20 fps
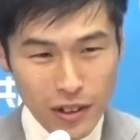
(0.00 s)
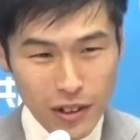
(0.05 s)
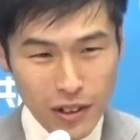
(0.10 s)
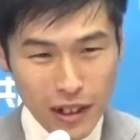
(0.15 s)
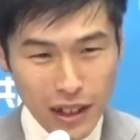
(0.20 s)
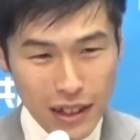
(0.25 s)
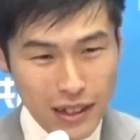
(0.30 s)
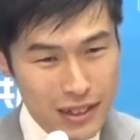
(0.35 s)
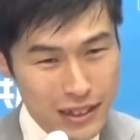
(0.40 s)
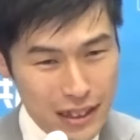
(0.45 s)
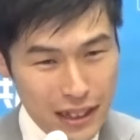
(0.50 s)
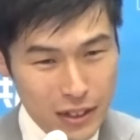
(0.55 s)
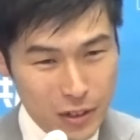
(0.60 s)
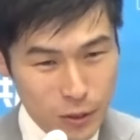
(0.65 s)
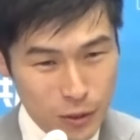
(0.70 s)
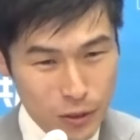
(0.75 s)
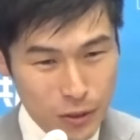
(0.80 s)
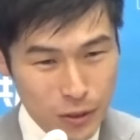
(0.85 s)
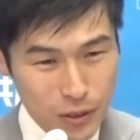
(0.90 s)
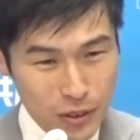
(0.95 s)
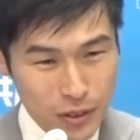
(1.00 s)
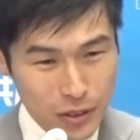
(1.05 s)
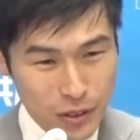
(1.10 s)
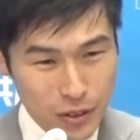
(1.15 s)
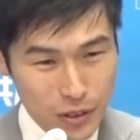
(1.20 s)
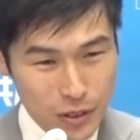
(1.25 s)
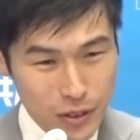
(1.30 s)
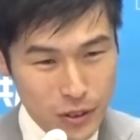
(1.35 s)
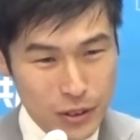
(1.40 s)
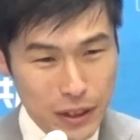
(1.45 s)
柱と
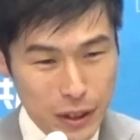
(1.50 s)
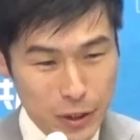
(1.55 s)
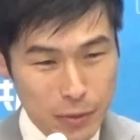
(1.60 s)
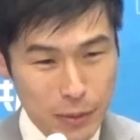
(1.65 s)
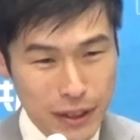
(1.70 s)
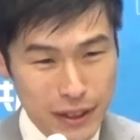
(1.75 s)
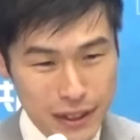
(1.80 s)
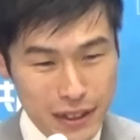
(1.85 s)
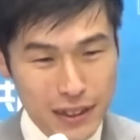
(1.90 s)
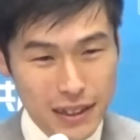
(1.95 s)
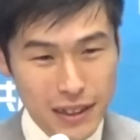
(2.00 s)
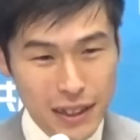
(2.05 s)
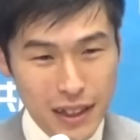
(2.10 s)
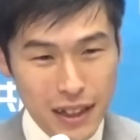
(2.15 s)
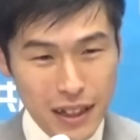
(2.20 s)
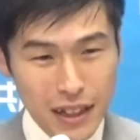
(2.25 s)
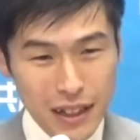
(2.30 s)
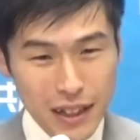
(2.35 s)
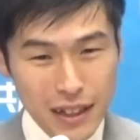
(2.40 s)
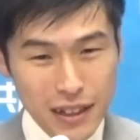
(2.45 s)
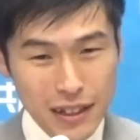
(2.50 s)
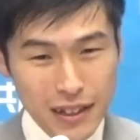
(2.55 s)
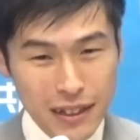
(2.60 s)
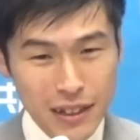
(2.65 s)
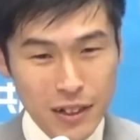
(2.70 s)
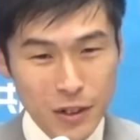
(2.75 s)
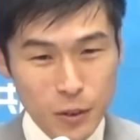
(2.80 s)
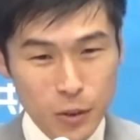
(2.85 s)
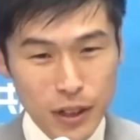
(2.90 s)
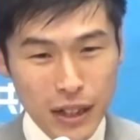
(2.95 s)
据えるべき
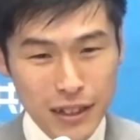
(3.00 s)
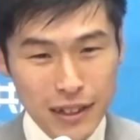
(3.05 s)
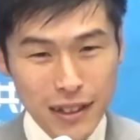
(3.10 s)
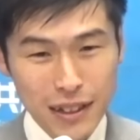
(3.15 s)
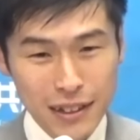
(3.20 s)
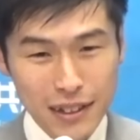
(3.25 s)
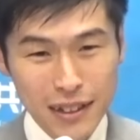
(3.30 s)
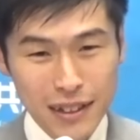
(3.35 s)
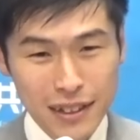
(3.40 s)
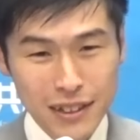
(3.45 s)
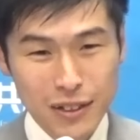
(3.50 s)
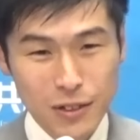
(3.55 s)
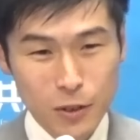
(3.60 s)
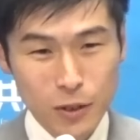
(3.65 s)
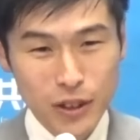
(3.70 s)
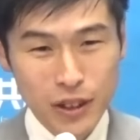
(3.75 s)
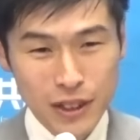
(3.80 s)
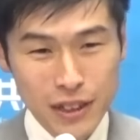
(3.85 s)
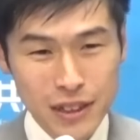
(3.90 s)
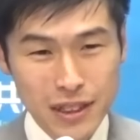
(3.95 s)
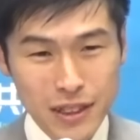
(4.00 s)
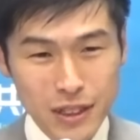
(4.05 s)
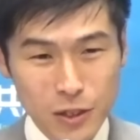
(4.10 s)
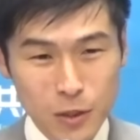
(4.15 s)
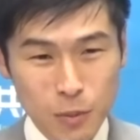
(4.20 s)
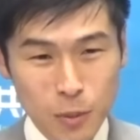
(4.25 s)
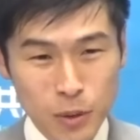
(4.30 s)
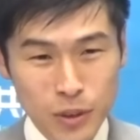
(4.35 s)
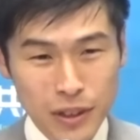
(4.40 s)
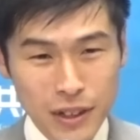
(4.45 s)
企業団体献金の禁止
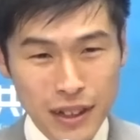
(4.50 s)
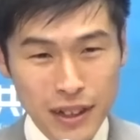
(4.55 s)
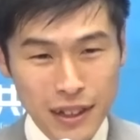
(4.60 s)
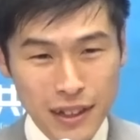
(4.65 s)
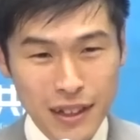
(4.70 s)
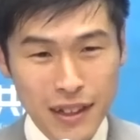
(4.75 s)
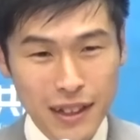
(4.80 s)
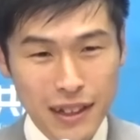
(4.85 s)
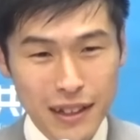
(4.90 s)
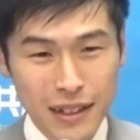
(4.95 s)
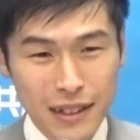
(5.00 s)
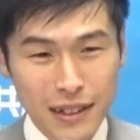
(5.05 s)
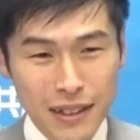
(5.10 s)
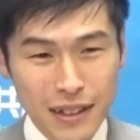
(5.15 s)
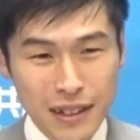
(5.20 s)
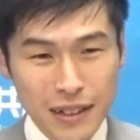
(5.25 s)
の問題が、